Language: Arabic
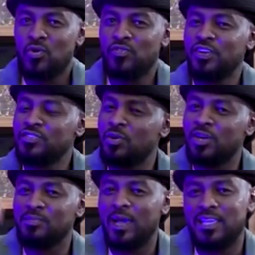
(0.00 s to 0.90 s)
وفي نفس
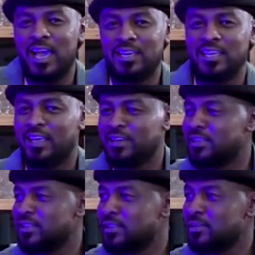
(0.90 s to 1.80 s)
الوقت ما جاني يعني
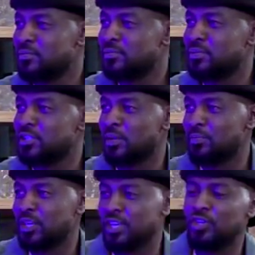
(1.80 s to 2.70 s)

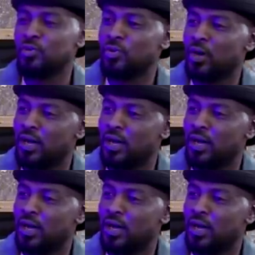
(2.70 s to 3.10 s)
بيطمني انه